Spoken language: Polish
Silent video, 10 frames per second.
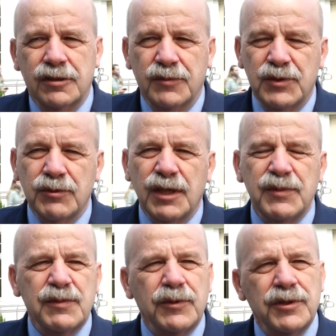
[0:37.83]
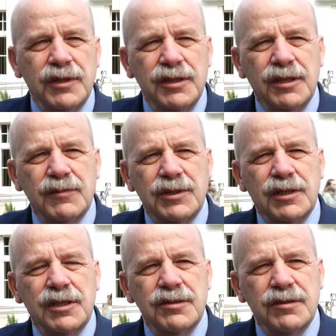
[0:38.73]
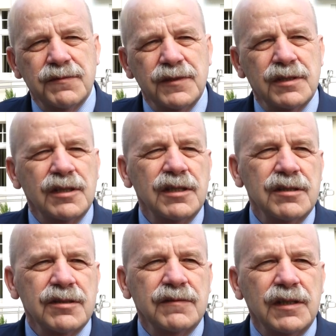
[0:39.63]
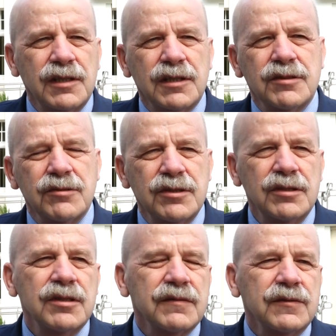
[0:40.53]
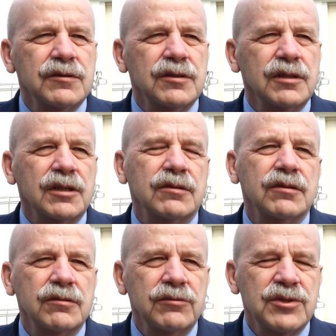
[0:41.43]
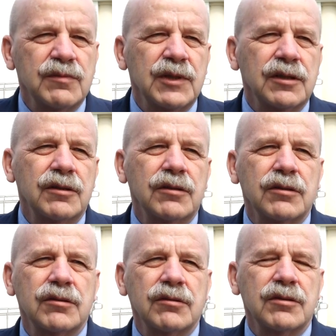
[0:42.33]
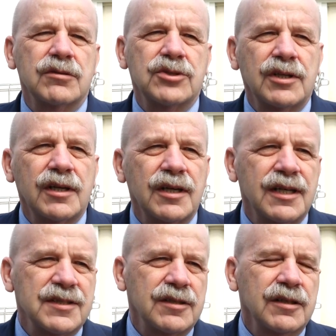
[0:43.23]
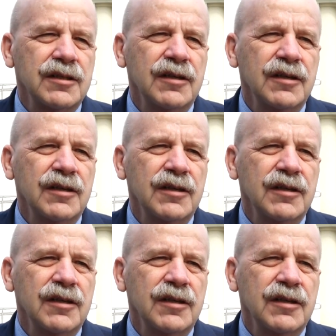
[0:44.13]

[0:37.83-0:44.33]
Obsługa bezpośrednia mieszkańców jest realizowana codziennie w godzinach od 8 do 14.